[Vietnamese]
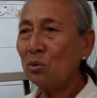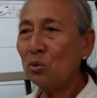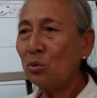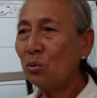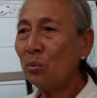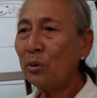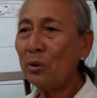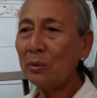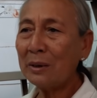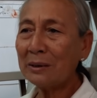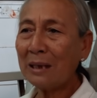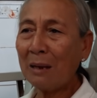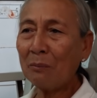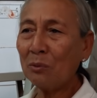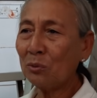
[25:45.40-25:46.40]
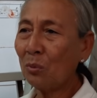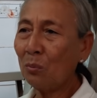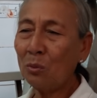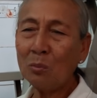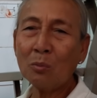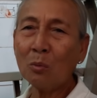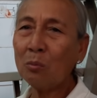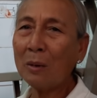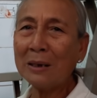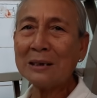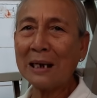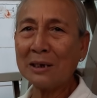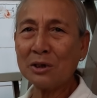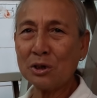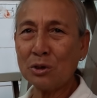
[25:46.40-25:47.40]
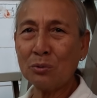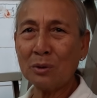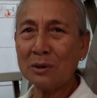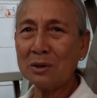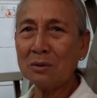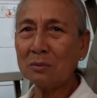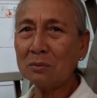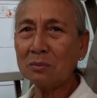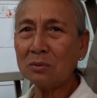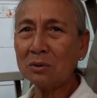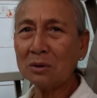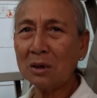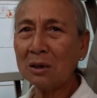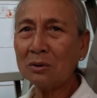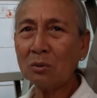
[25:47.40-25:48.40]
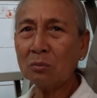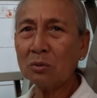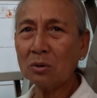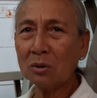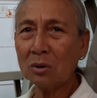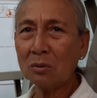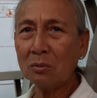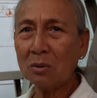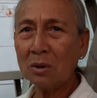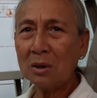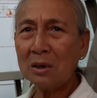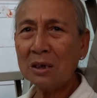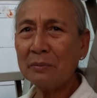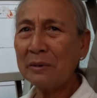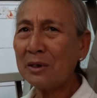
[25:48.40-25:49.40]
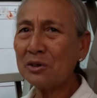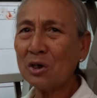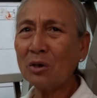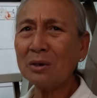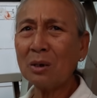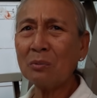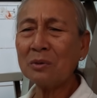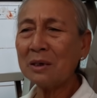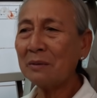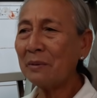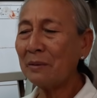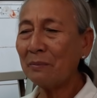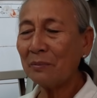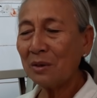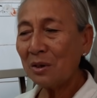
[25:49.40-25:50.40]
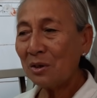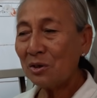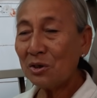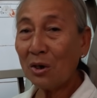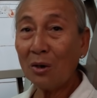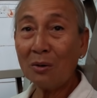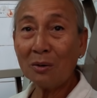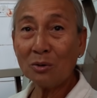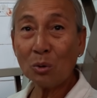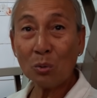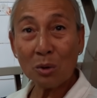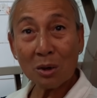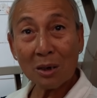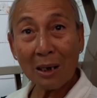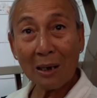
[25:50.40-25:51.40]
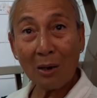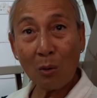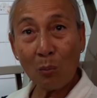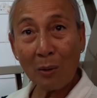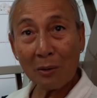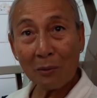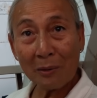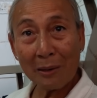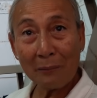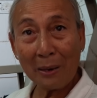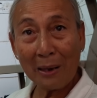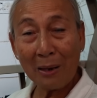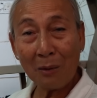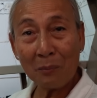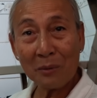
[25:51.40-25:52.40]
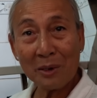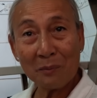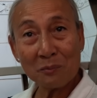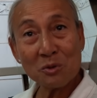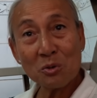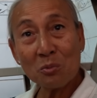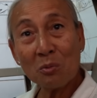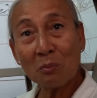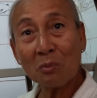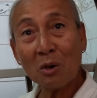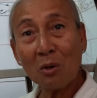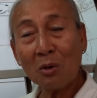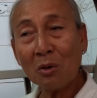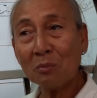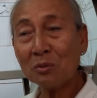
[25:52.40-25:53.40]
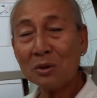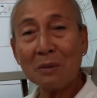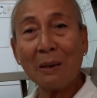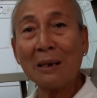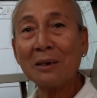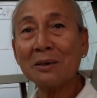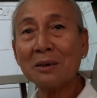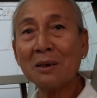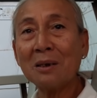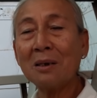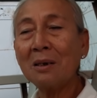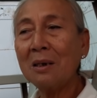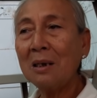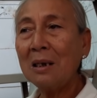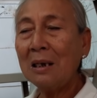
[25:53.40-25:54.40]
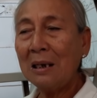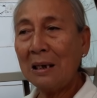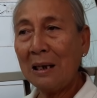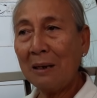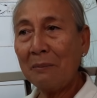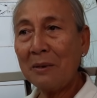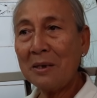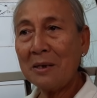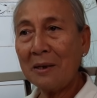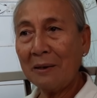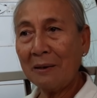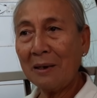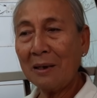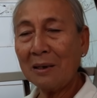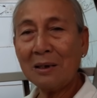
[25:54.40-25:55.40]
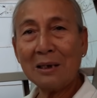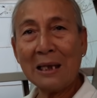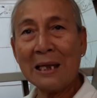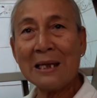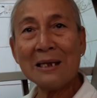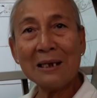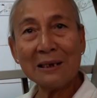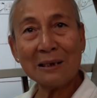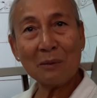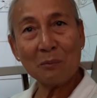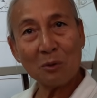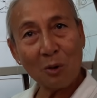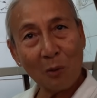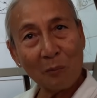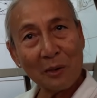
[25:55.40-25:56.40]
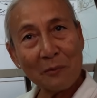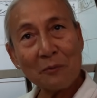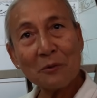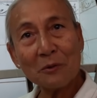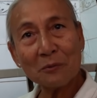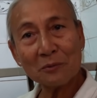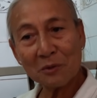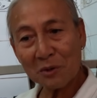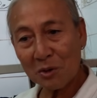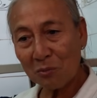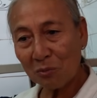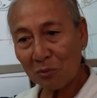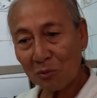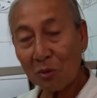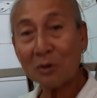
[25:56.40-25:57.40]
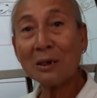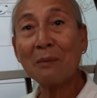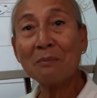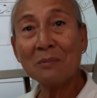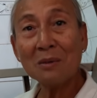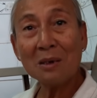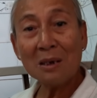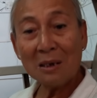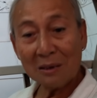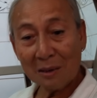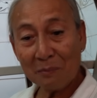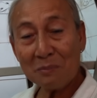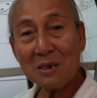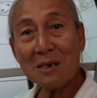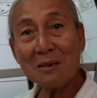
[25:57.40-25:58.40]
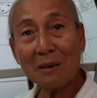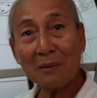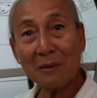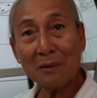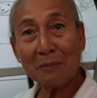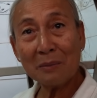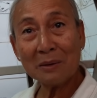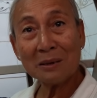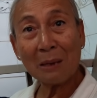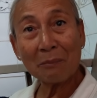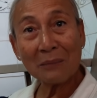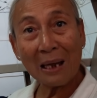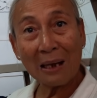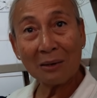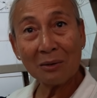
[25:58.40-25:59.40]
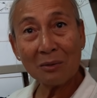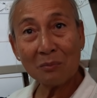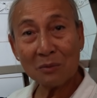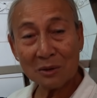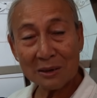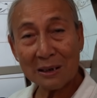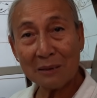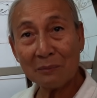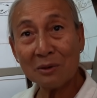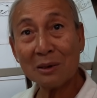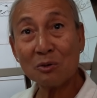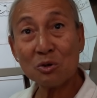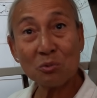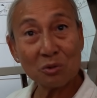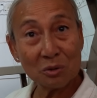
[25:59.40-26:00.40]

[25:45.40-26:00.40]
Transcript: dù ví dụ đi thăm là tùm lum cũng phải vài triệu chứ không, ít không được đâu thì yeah. Dạ. chỗ nào cũng vậy vì chỗ thủ đức á hôm qua có cái bà ông kem xuống ông nói ông nói với bà linh đó là bây giờ đó y hay là bữa không đi phường nó kêu có tâm tâm với bệnh tâm thần đó bữa bữa nào có